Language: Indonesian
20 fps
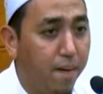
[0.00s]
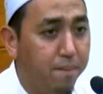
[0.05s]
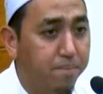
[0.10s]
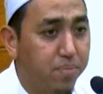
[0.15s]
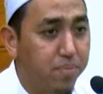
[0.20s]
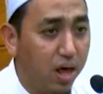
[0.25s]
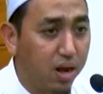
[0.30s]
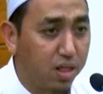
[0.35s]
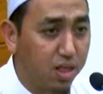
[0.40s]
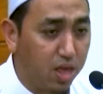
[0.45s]

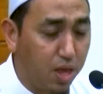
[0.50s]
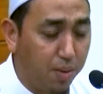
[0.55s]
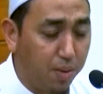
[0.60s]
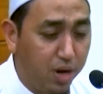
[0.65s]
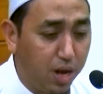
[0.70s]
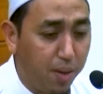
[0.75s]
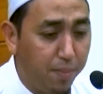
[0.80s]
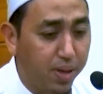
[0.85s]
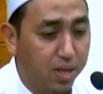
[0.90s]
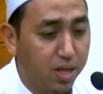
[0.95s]
Artinya
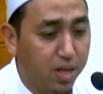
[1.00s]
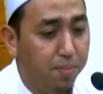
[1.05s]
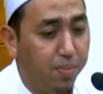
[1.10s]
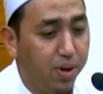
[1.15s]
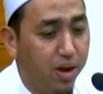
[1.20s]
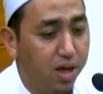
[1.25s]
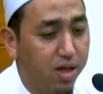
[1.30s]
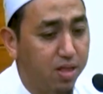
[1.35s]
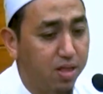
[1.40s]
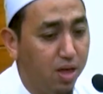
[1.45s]
mendapatkan
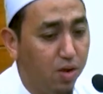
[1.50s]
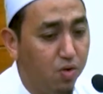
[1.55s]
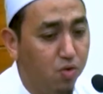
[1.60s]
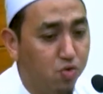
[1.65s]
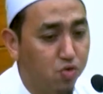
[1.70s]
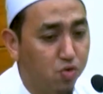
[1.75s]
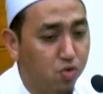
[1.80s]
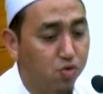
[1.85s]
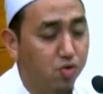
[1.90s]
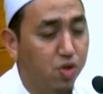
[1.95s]
perhatian
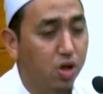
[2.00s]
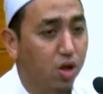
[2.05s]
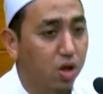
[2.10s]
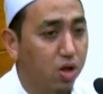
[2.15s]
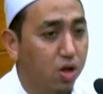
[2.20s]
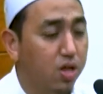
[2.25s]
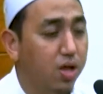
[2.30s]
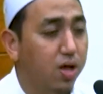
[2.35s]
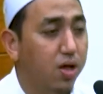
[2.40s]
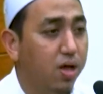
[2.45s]
khusus dari
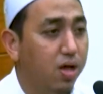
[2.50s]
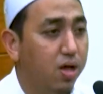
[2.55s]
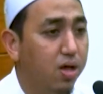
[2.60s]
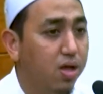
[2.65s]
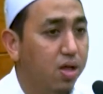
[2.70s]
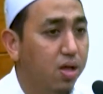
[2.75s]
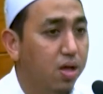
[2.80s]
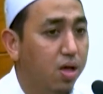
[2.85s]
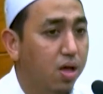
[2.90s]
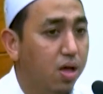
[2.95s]
Allah.
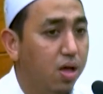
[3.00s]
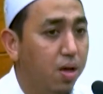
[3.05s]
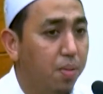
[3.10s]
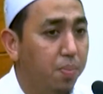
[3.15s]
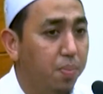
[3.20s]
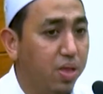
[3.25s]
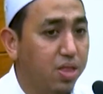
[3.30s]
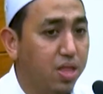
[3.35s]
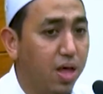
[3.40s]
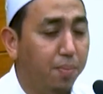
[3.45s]

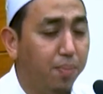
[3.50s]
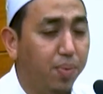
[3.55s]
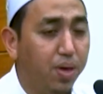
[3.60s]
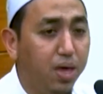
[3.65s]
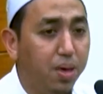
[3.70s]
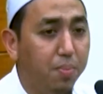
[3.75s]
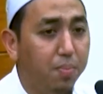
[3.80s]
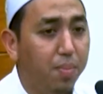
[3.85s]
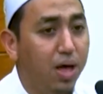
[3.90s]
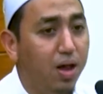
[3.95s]

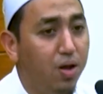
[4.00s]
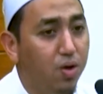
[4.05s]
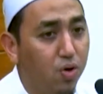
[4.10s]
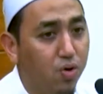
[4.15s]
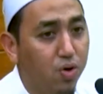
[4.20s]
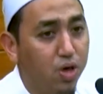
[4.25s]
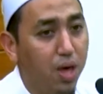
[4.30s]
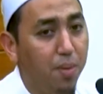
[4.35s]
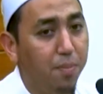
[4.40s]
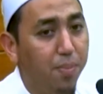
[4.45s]
Tetapi
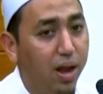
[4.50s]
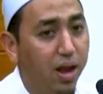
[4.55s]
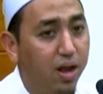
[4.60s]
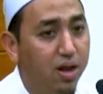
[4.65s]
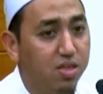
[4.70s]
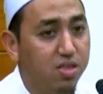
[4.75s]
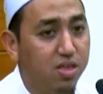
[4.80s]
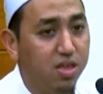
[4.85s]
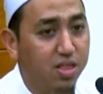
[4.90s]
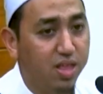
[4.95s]
makhluk yang paling
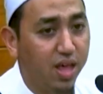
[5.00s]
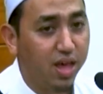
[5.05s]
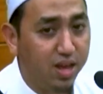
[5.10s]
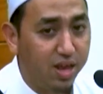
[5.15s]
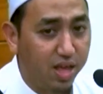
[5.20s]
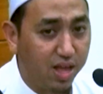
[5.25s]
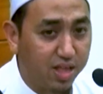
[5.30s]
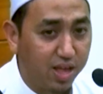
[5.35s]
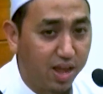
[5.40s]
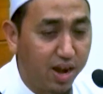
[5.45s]
dicintai
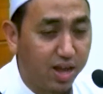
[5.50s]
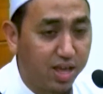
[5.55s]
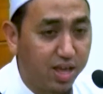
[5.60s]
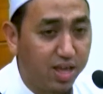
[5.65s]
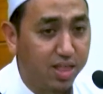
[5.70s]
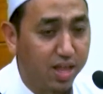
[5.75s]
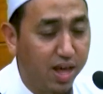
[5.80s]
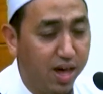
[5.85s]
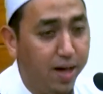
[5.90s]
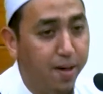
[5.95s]
di antara
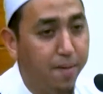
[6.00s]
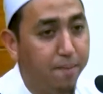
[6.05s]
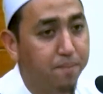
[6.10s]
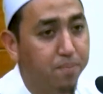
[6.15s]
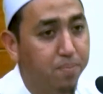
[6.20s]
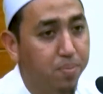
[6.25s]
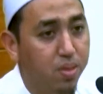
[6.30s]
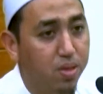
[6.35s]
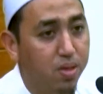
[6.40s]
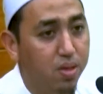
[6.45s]
kita
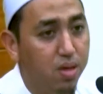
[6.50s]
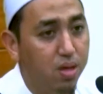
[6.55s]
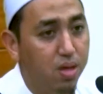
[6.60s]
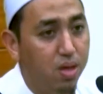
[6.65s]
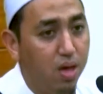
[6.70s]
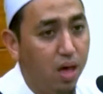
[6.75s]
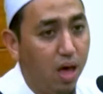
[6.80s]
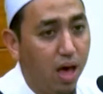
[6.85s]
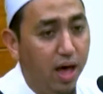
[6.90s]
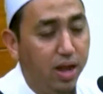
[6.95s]

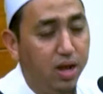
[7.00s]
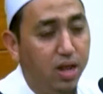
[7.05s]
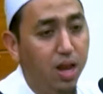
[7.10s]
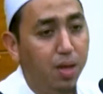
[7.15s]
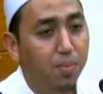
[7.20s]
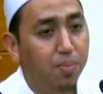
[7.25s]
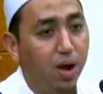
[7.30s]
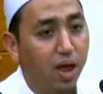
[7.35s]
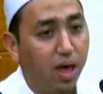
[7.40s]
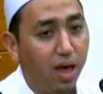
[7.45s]

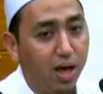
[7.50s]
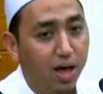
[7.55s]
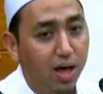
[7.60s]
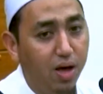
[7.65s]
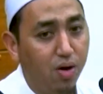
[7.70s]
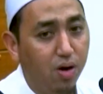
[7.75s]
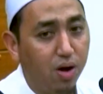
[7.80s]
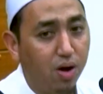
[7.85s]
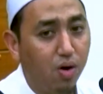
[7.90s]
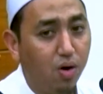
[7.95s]
adalah mereka
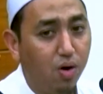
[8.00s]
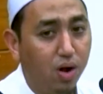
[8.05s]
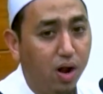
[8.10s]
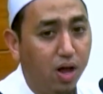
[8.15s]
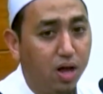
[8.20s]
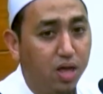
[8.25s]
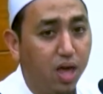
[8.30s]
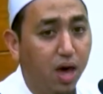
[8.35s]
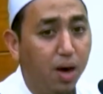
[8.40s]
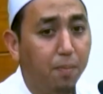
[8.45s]

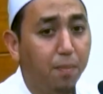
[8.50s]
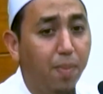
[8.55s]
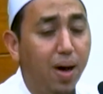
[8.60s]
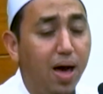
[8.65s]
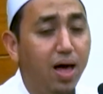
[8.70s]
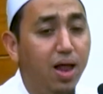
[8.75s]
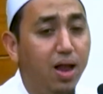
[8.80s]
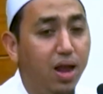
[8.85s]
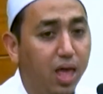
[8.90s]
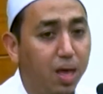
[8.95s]
orang-orang yang
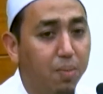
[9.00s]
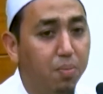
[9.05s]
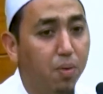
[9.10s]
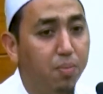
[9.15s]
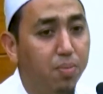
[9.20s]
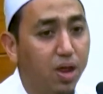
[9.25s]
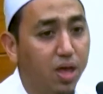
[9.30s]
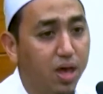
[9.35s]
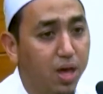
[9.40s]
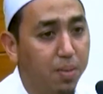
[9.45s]
paling
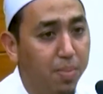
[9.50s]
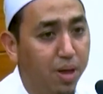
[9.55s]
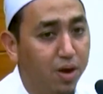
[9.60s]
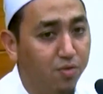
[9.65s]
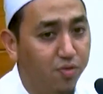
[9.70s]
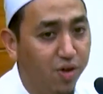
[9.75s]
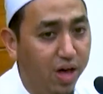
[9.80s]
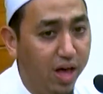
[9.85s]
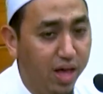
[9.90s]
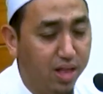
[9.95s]
memberikan
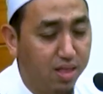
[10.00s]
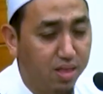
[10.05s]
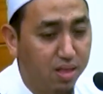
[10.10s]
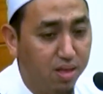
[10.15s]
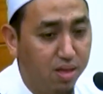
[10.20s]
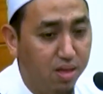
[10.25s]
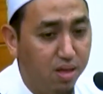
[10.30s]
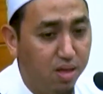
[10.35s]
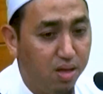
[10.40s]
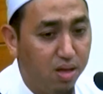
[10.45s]
manfaat
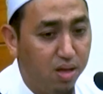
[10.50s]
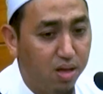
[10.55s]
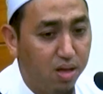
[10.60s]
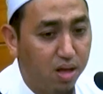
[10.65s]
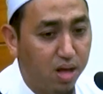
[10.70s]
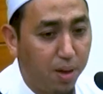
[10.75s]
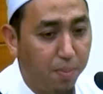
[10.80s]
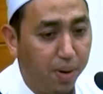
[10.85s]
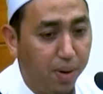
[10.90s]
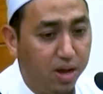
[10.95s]

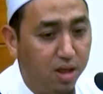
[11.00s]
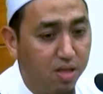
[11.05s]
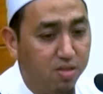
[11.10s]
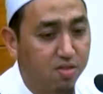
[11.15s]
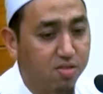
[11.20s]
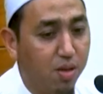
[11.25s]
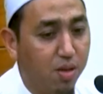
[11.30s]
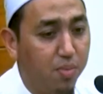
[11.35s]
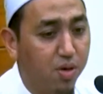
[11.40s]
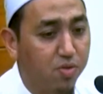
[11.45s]
kepada
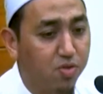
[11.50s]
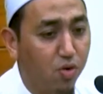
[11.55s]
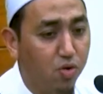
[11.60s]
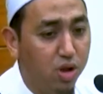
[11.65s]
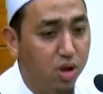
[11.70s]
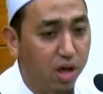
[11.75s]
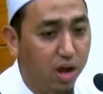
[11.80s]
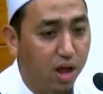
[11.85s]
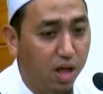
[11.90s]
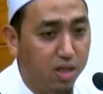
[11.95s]
sesama
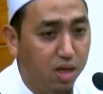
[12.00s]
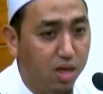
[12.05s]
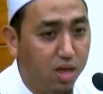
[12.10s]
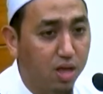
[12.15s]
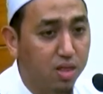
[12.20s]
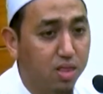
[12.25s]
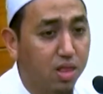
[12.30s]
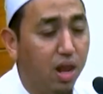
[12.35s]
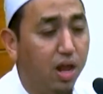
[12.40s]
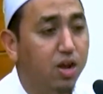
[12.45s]
saudaranya
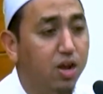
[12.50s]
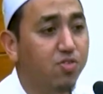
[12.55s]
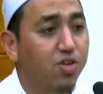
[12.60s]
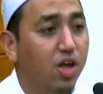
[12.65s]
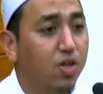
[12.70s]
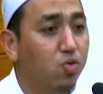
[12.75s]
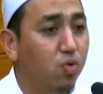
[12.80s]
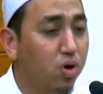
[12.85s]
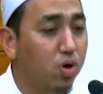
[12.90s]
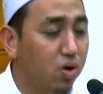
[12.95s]
yang telah
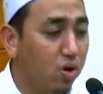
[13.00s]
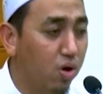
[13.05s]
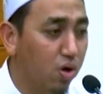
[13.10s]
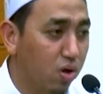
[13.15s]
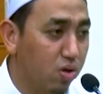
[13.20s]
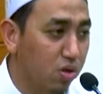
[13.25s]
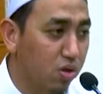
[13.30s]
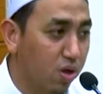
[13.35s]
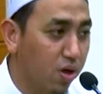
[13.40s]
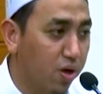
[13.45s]
disatukan oleh
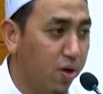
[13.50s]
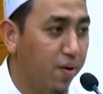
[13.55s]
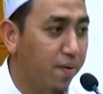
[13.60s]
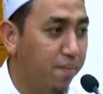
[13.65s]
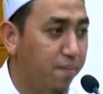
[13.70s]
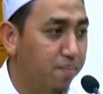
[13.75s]
Allah.